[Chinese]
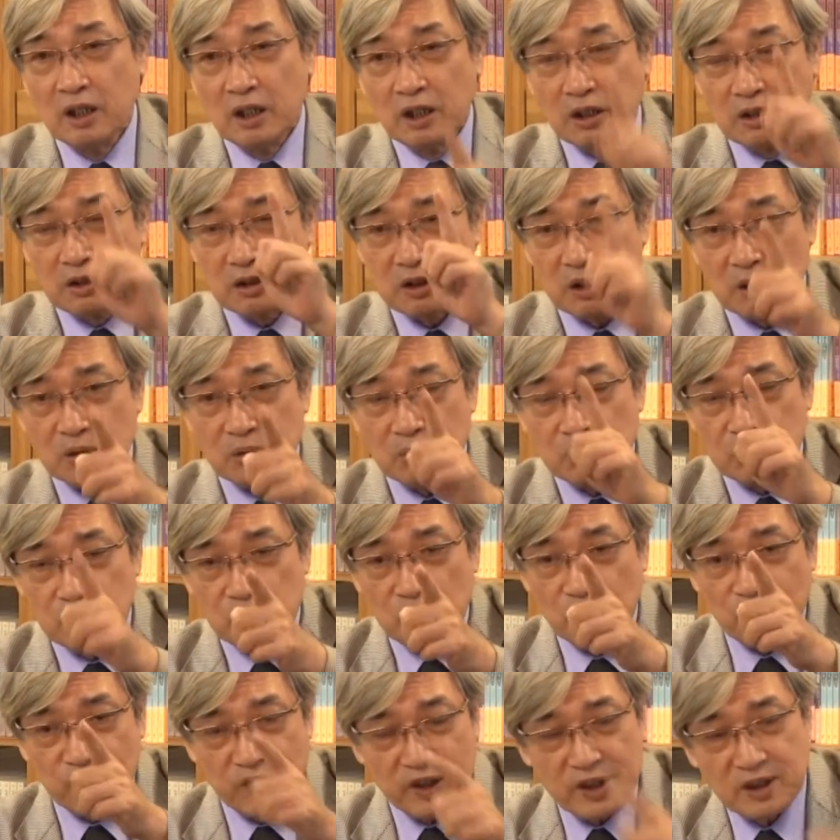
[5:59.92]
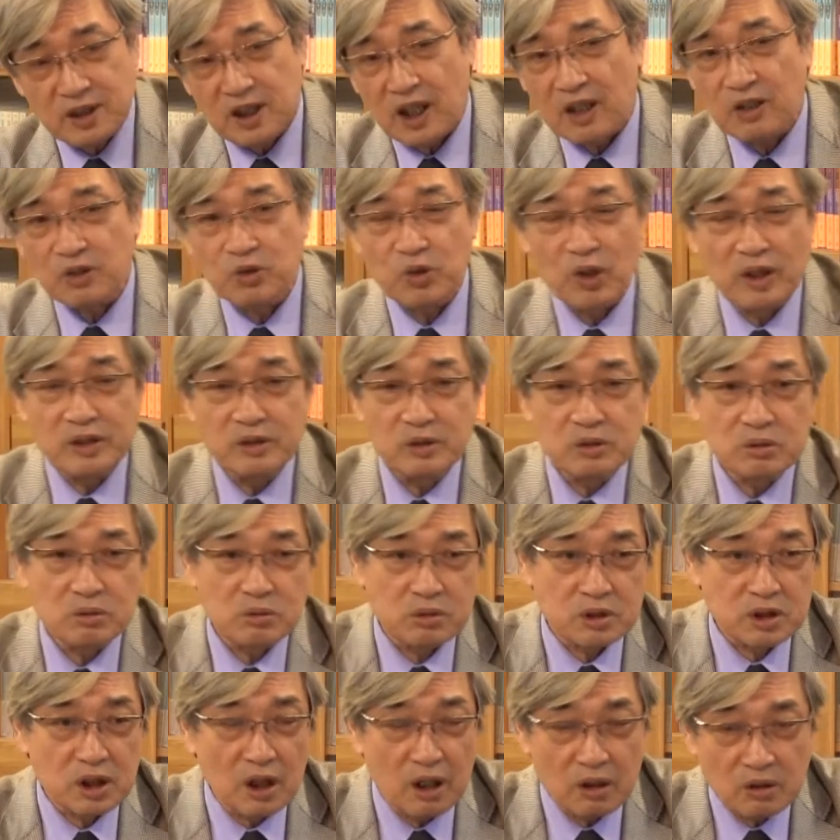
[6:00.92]
周瑜非常关注
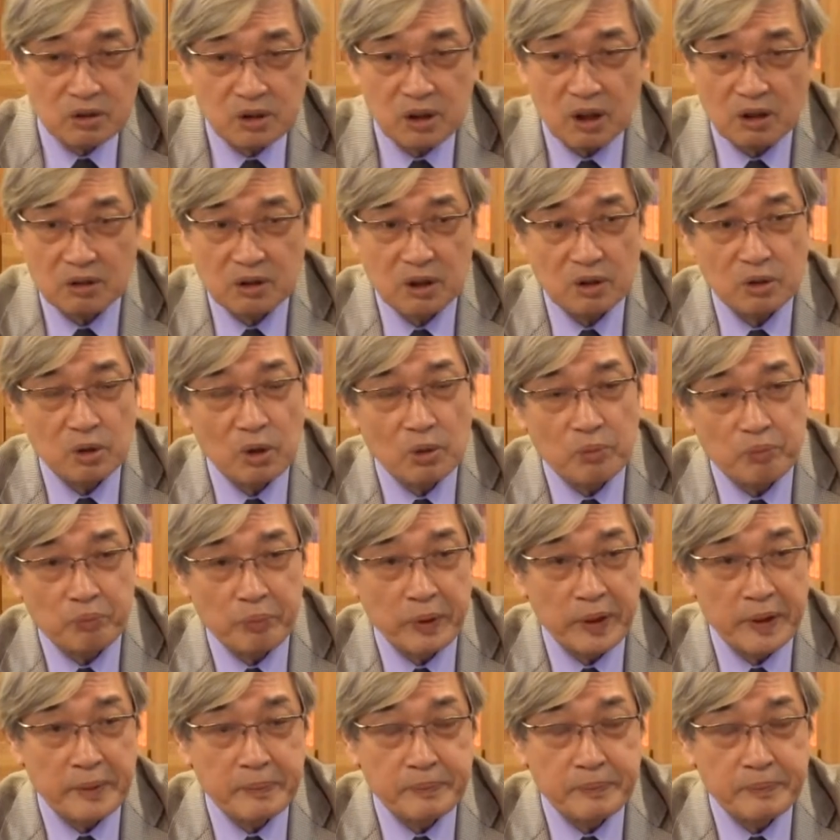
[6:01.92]
曹操的用兵。